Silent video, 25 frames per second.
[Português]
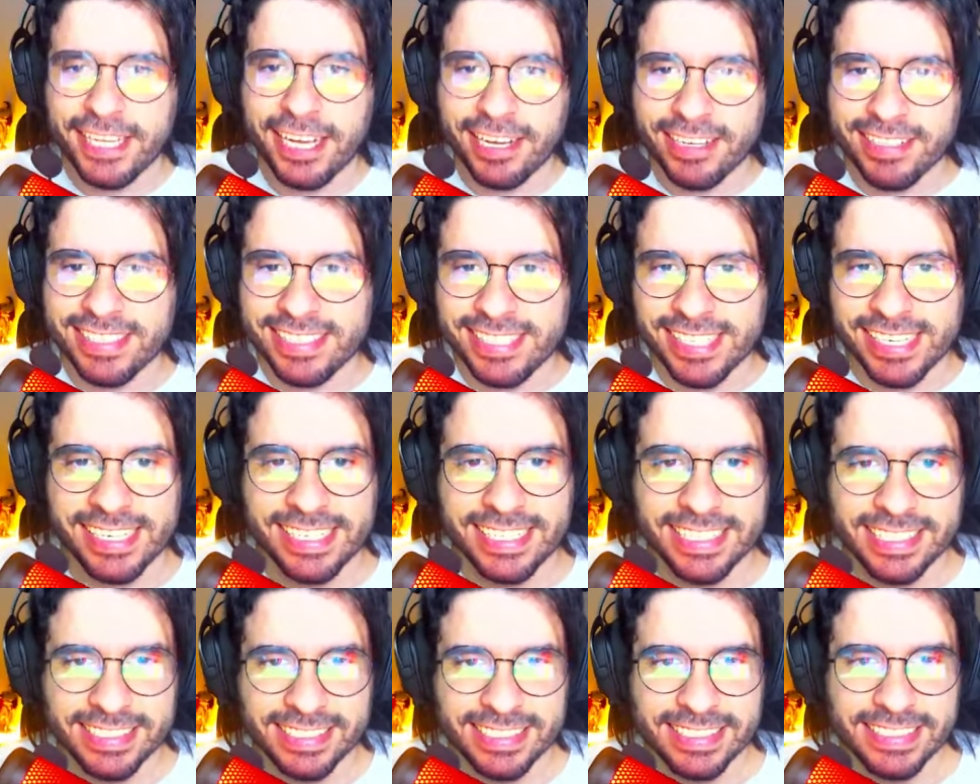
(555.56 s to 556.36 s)

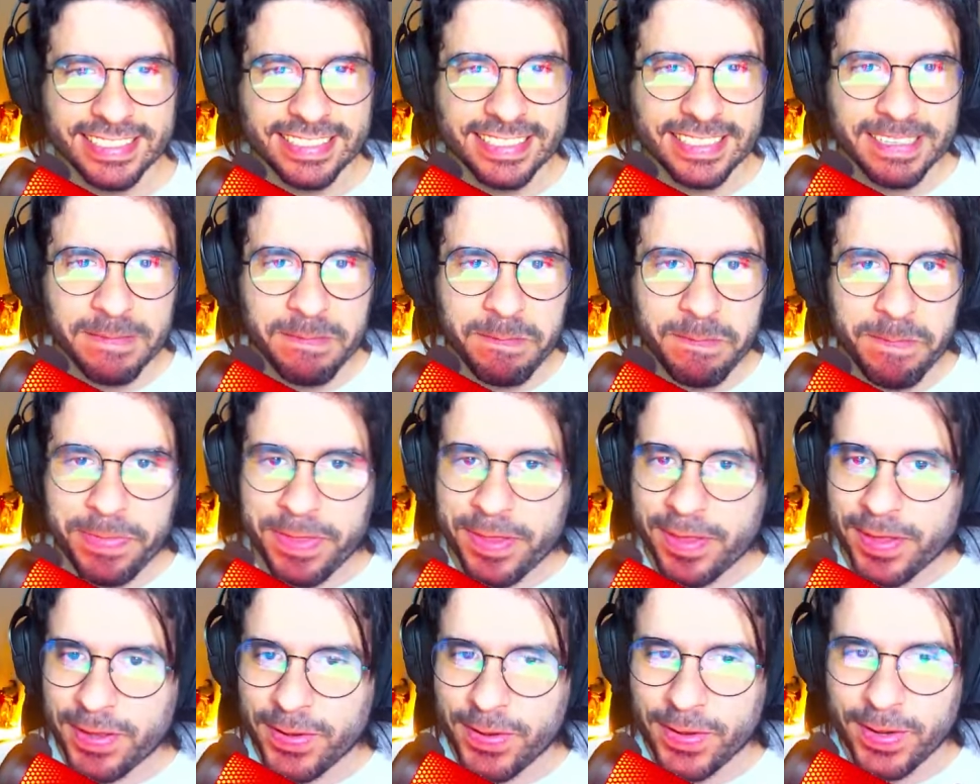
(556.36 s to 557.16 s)
Toaster!
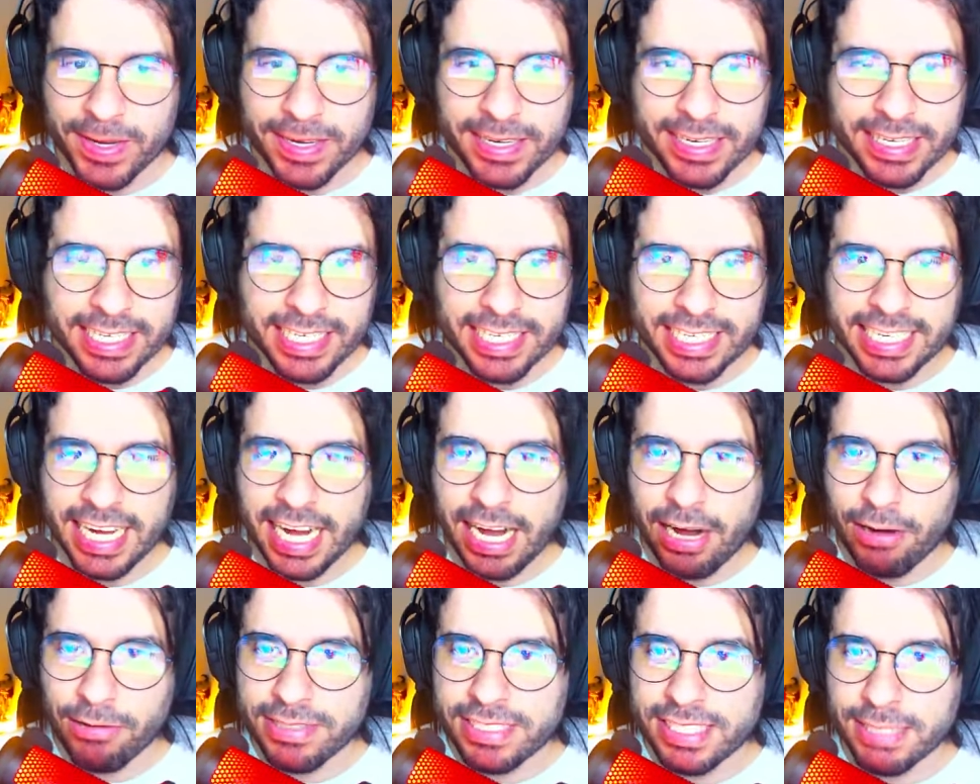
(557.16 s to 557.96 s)

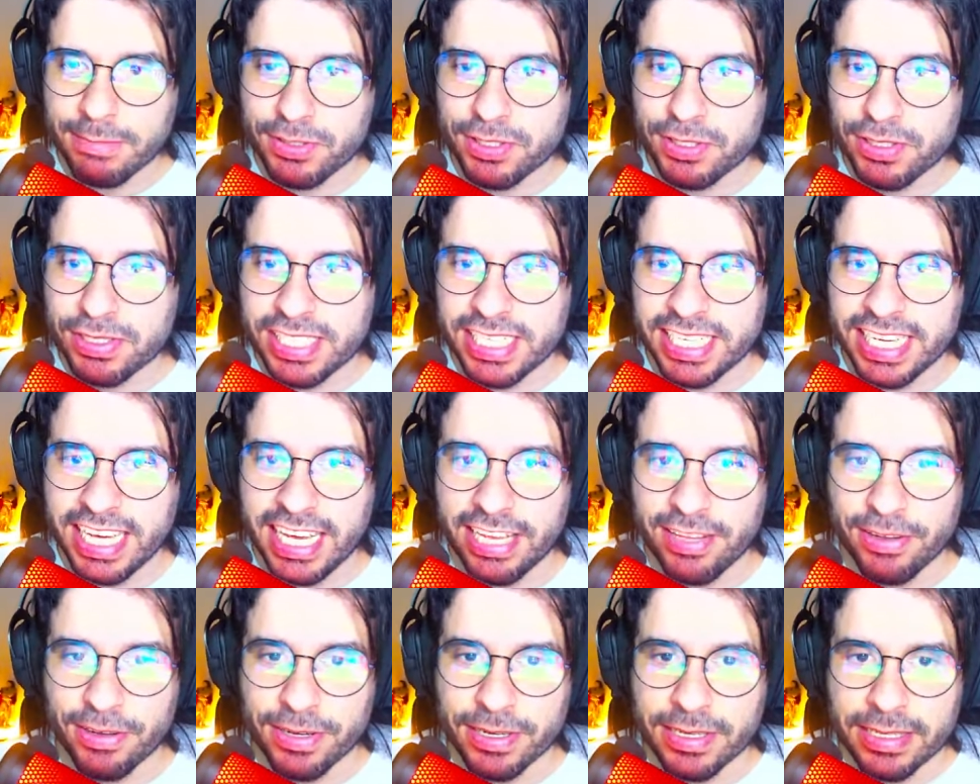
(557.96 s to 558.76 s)
Legal, estamos
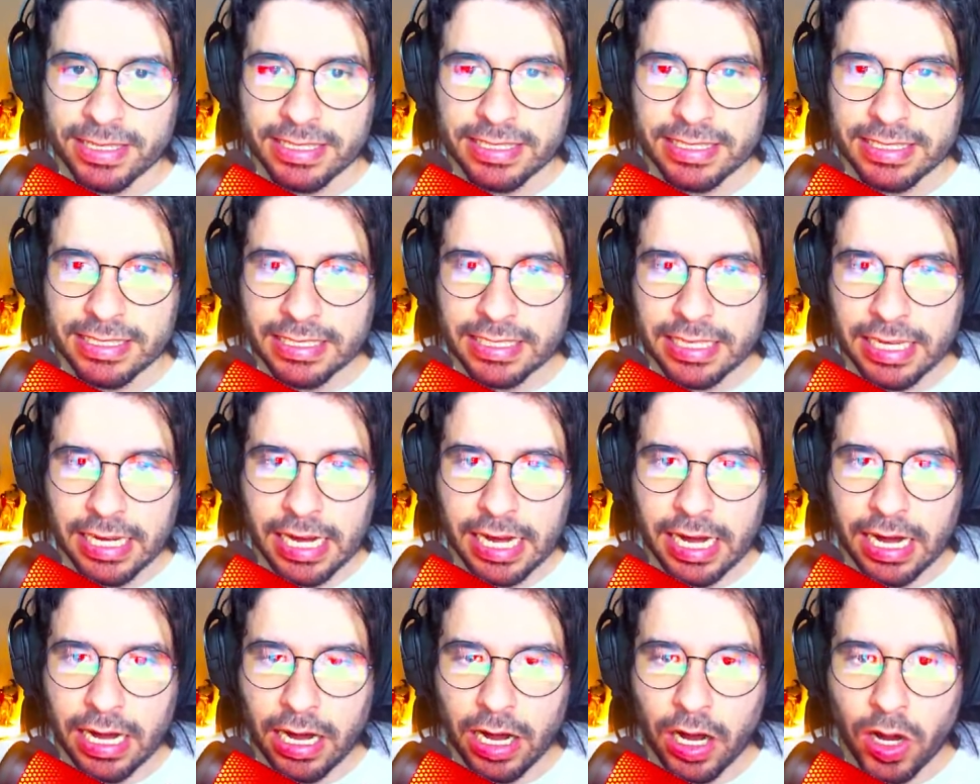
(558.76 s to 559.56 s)
conseguindo!
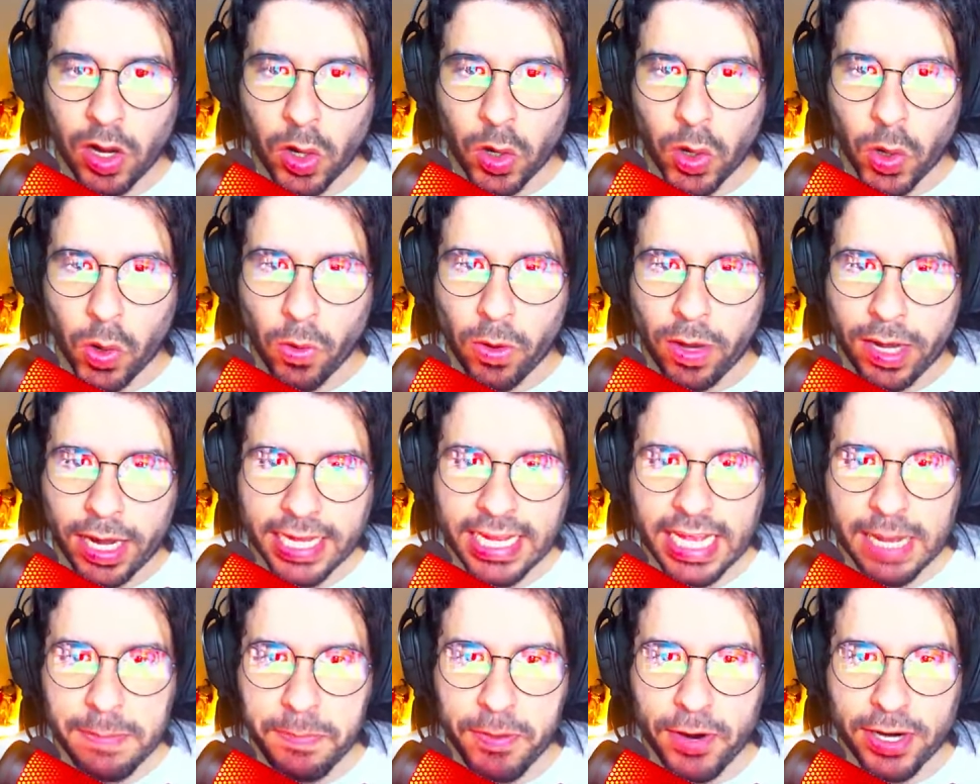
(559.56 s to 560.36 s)
Uh -oh.
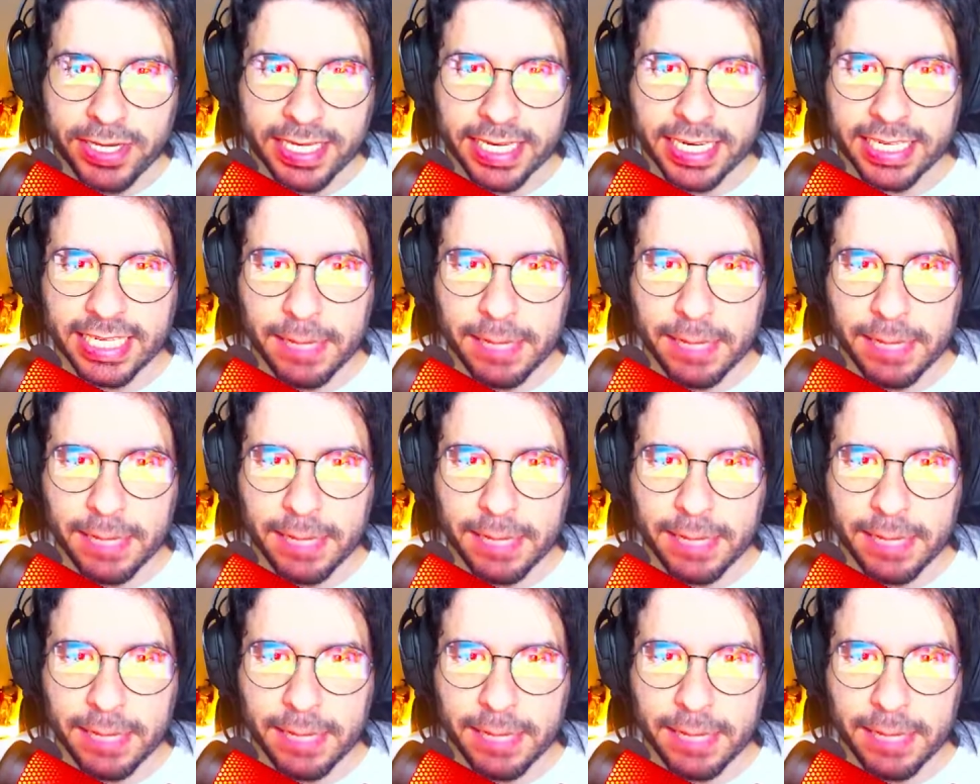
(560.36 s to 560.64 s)
Cadê a porta?